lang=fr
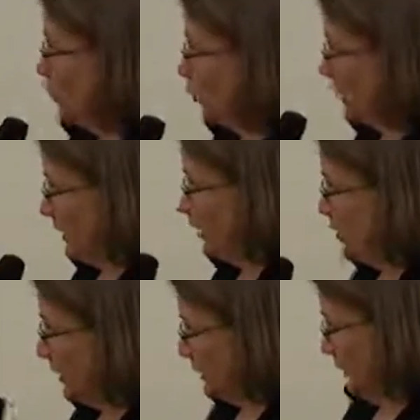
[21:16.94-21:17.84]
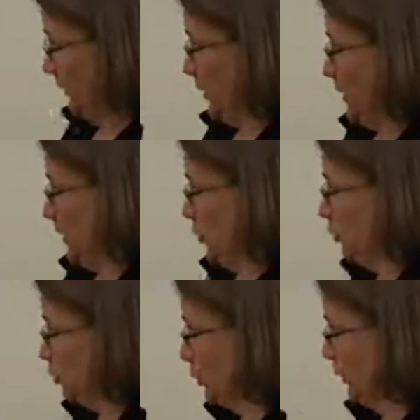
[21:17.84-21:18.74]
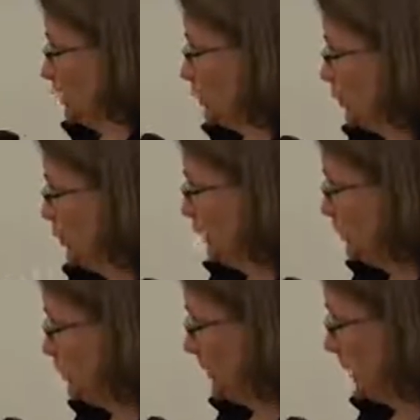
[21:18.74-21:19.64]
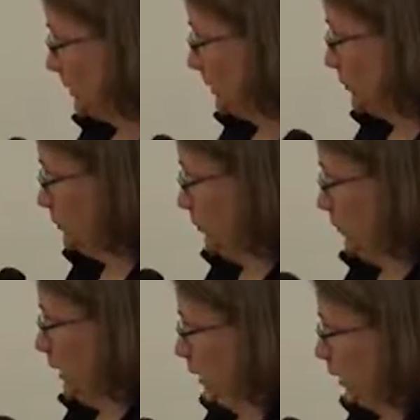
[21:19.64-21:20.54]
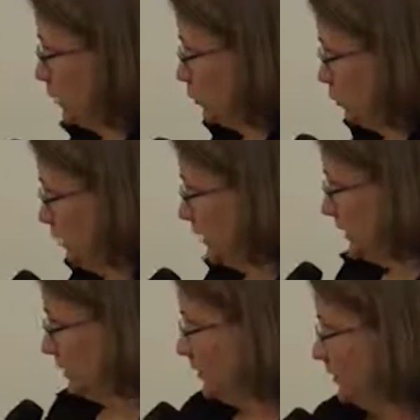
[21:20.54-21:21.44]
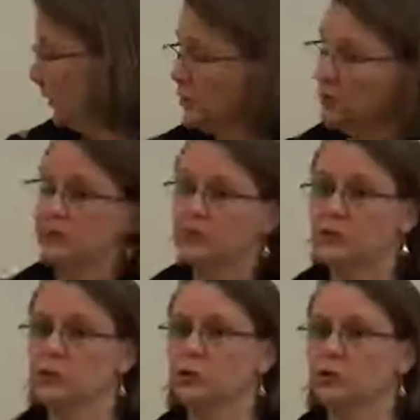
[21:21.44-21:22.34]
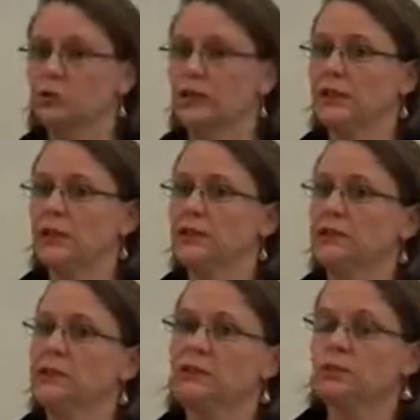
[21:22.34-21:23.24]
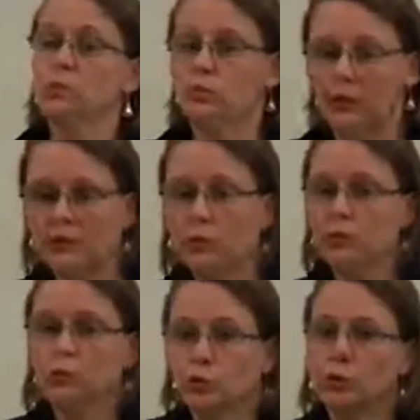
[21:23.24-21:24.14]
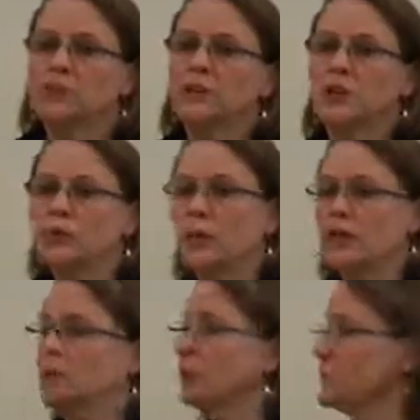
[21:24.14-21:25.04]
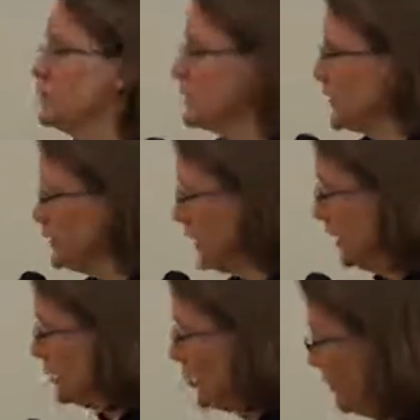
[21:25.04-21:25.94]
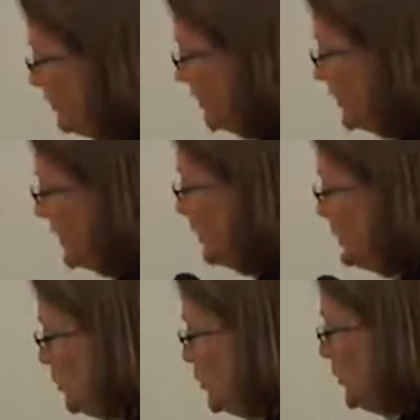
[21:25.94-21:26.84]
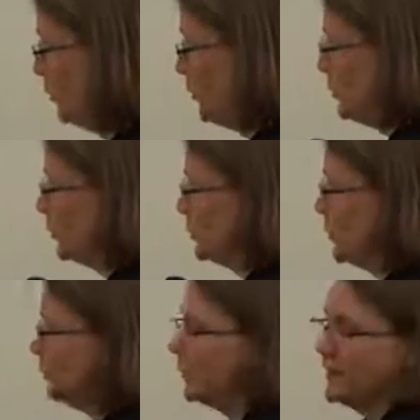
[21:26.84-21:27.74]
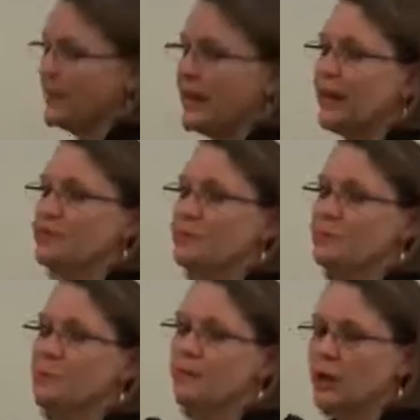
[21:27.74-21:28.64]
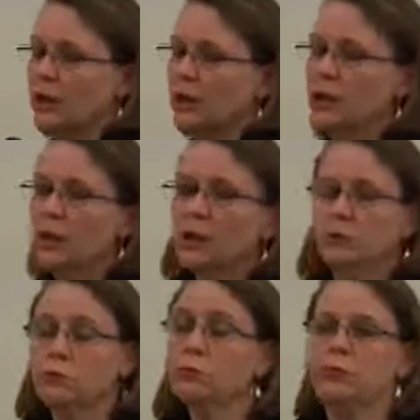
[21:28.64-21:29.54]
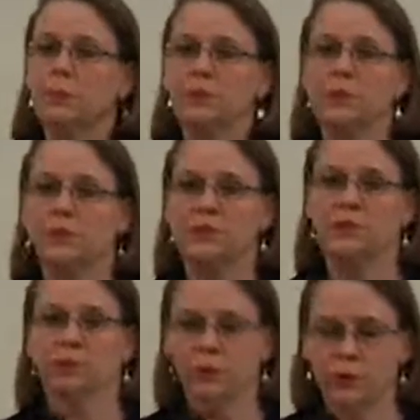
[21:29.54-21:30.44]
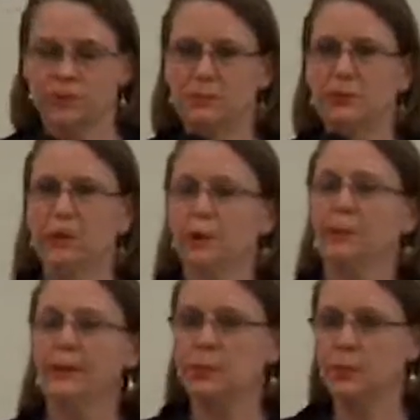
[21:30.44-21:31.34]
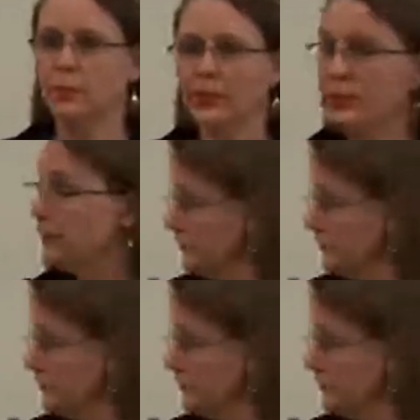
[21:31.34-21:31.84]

un autre élément qui, de jeu responsable, par exemple, la Colombie-Britannique et le Québec sur leurs jeux en ligne disent nous avons, nous sommes des corporations responsables, mais néanmoins ils fixent la limite de dépôt de jeux hebdomadaire à 10 000 Vous ne pouvez pas dépenser plus que 10 000 par semaine.